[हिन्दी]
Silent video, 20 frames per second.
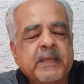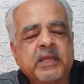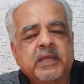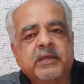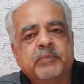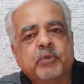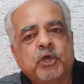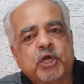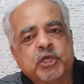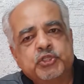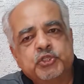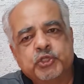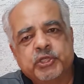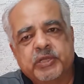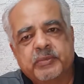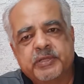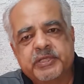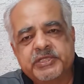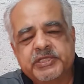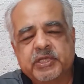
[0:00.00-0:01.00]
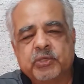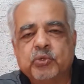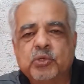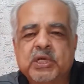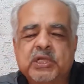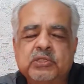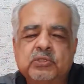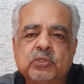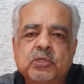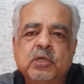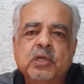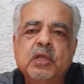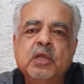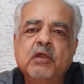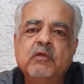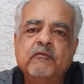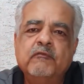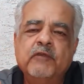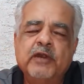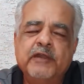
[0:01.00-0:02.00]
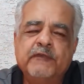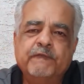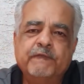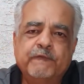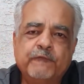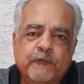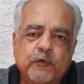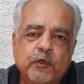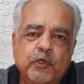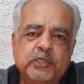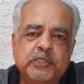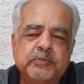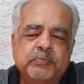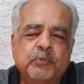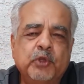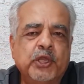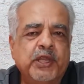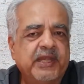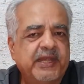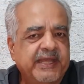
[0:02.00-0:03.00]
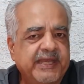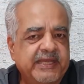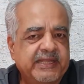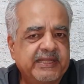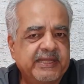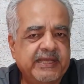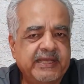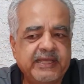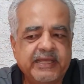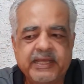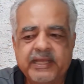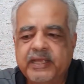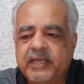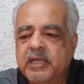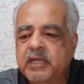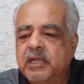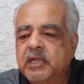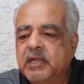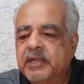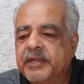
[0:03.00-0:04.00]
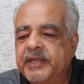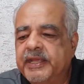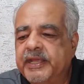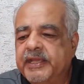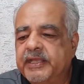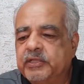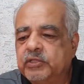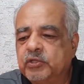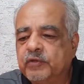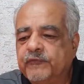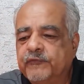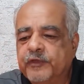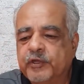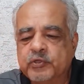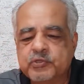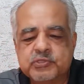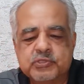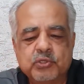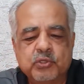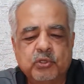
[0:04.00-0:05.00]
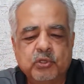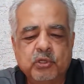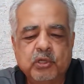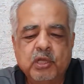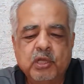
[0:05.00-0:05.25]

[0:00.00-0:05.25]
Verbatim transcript: अगर बहुत छोटा बच्चा हुआ तो वन फोर्थ बॉइल्ड एग देंगे नहीं तो फिर उसको